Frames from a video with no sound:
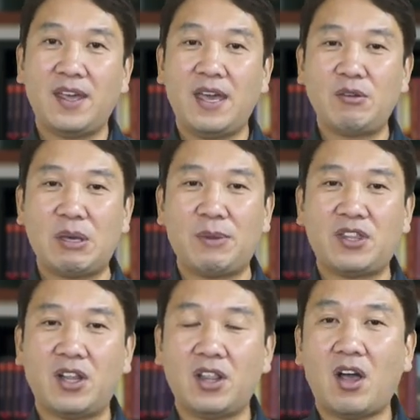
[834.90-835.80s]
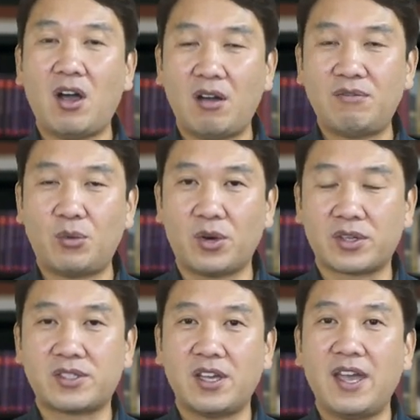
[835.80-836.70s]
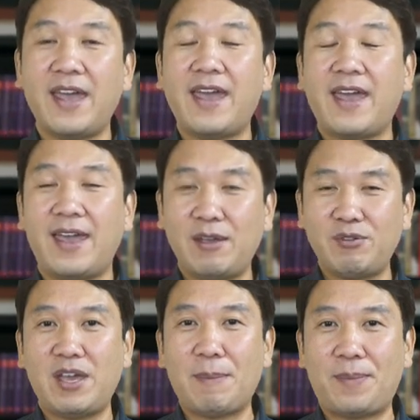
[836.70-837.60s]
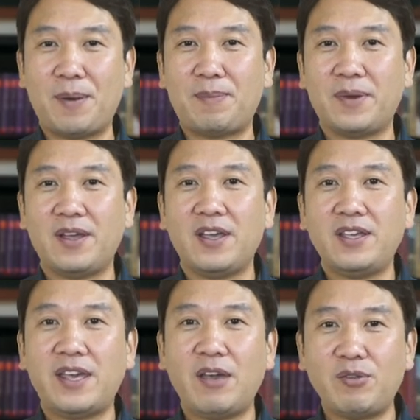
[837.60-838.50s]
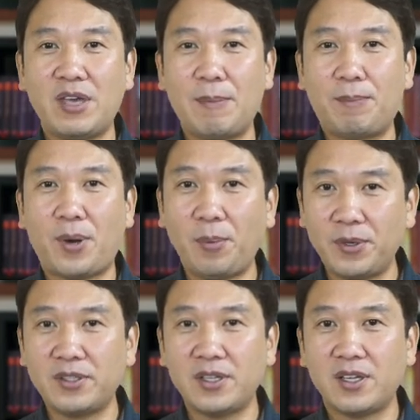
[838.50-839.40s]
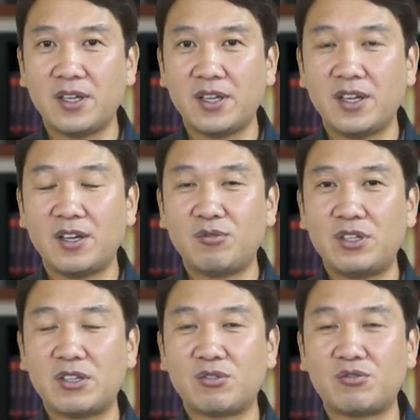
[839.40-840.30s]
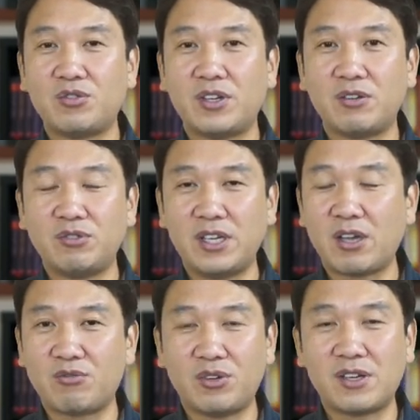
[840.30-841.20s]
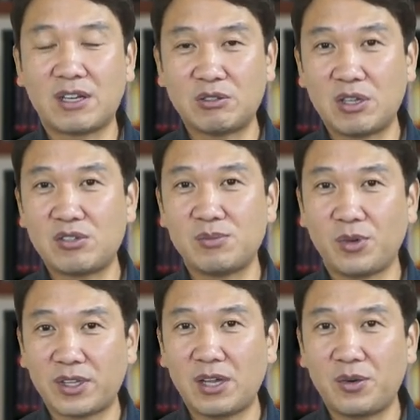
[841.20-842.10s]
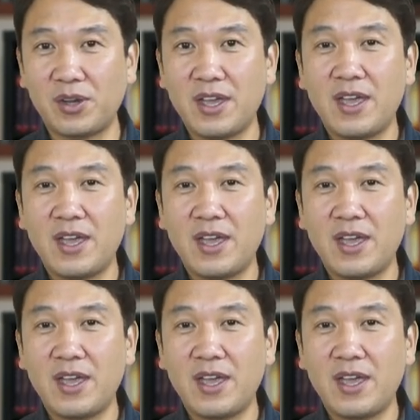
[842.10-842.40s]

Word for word: 행위의 법, the law of works. 행위의 법. 이 행위의 법은 우리를 구원, 우리에게 구원을 가져다 주지 못하고